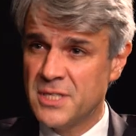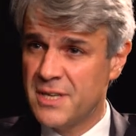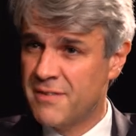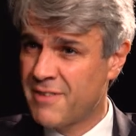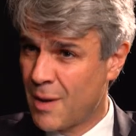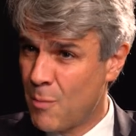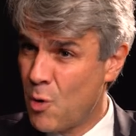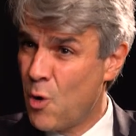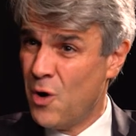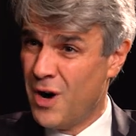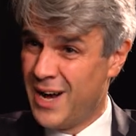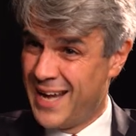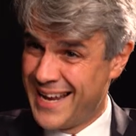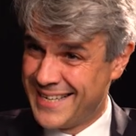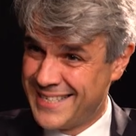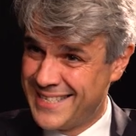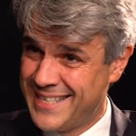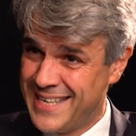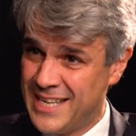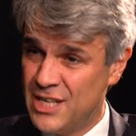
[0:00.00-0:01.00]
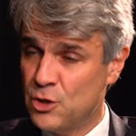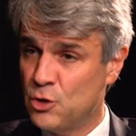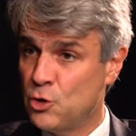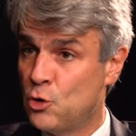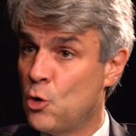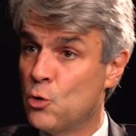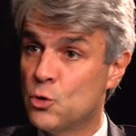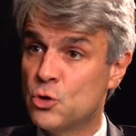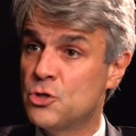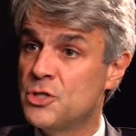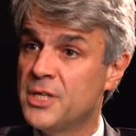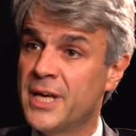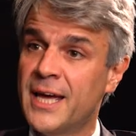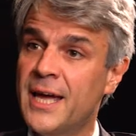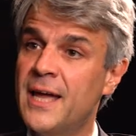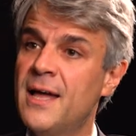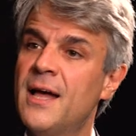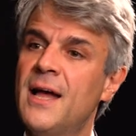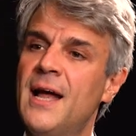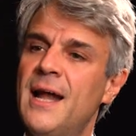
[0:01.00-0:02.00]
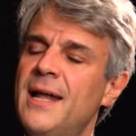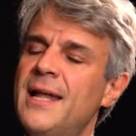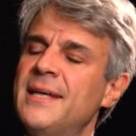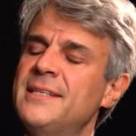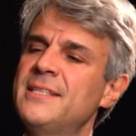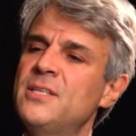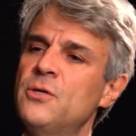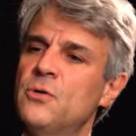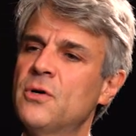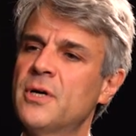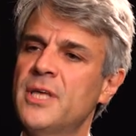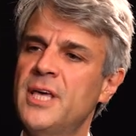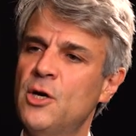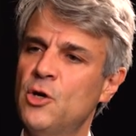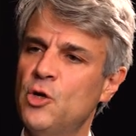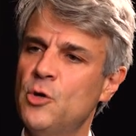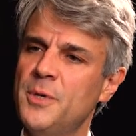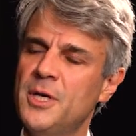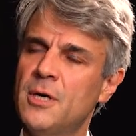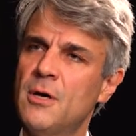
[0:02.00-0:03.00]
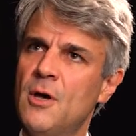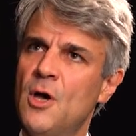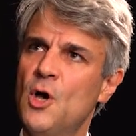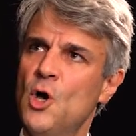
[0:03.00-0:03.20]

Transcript: C'est vraiment classique dans, je dirais, la théorie économique.